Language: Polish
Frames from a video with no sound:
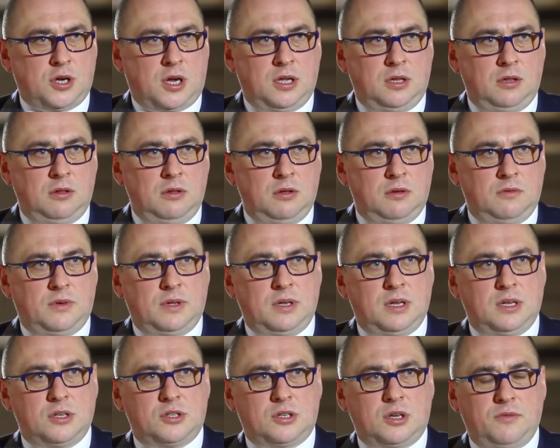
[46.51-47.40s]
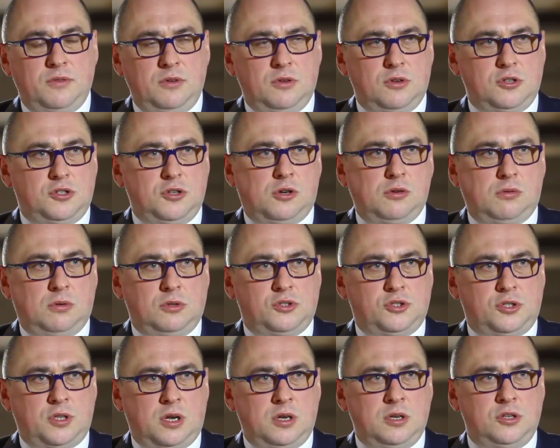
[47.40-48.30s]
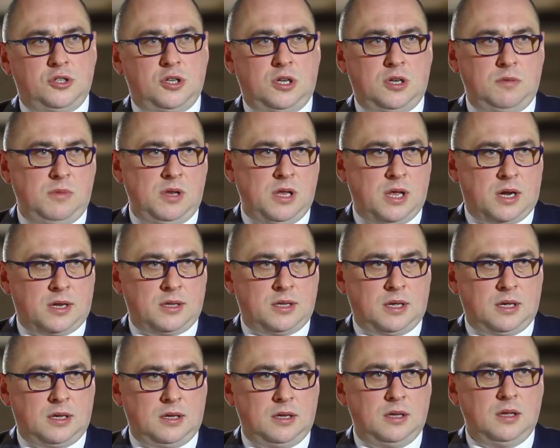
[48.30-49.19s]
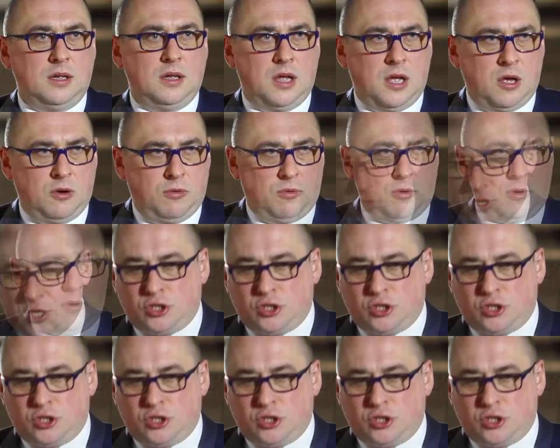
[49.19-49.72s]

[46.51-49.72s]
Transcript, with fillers: handlowa nasza wynosi około 4,7 miliarda euro.